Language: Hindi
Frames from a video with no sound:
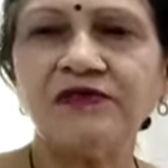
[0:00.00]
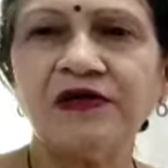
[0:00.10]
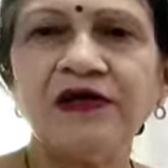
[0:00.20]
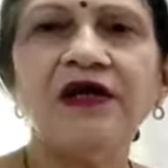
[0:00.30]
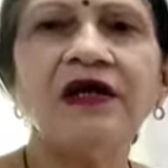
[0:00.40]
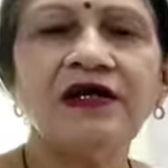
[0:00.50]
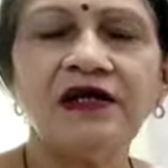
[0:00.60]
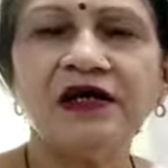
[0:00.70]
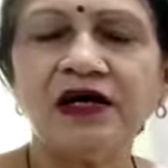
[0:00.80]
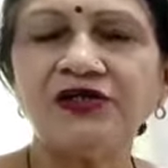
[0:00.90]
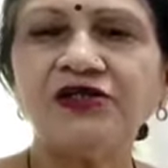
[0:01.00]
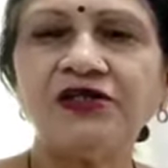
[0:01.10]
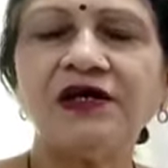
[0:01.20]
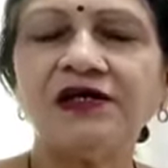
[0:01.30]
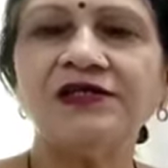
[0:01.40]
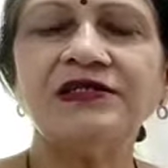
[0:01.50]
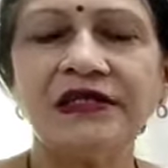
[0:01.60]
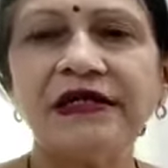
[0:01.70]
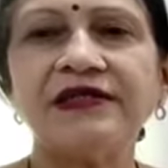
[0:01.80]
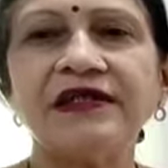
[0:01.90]
हैं नक्काशीदार
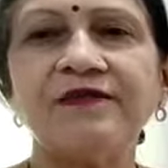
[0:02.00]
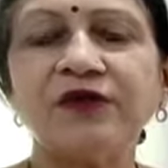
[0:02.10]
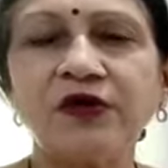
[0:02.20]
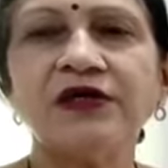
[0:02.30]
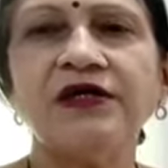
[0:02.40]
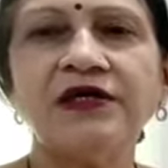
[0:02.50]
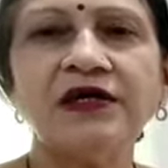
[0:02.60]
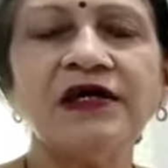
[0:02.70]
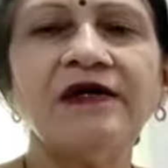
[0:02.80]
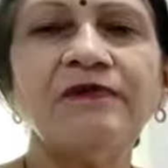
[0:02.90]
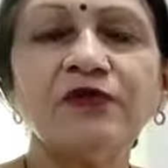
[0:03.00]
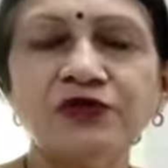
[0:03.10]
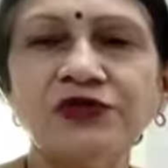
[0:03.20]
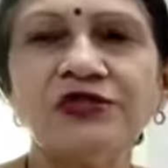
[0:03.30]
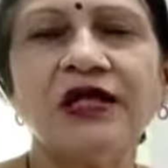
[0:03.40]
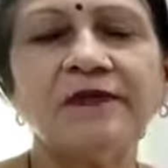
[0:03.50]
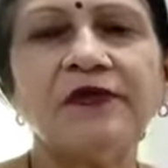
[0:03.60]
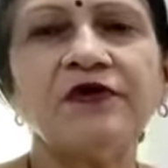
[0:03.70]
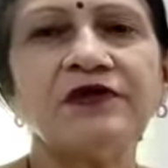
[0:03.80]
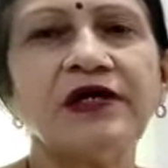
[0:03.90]
जिसे कहते हैं एम्ब्रॉय है ना एम्बोस टाइप
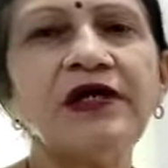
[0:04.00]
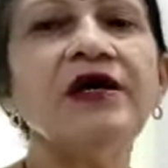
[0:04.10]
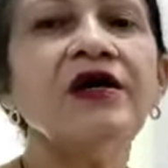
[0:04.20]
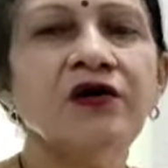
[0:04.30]
का होता है